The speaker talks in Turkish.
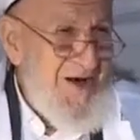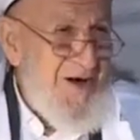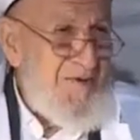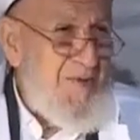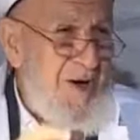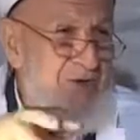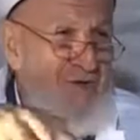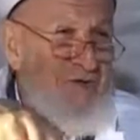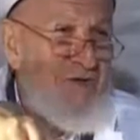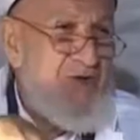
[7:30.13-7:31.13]
Ama
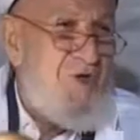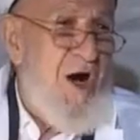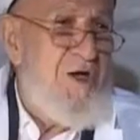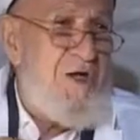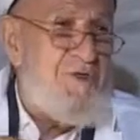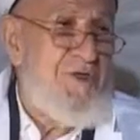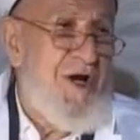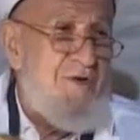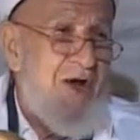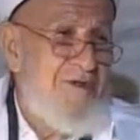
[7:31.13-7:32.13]
bakıyorsun ağaç
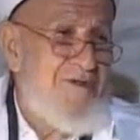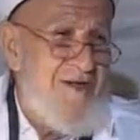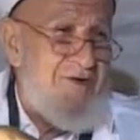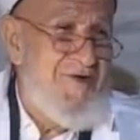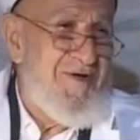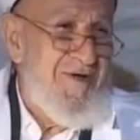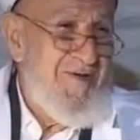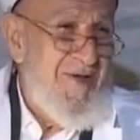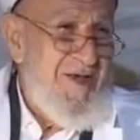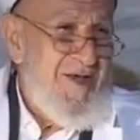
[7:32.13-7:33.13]
yav alt tarafı.
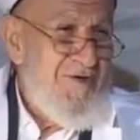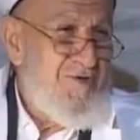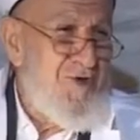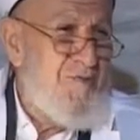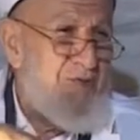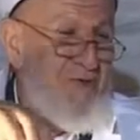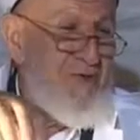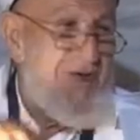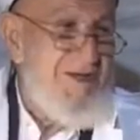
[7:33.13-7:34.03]
Kup kuru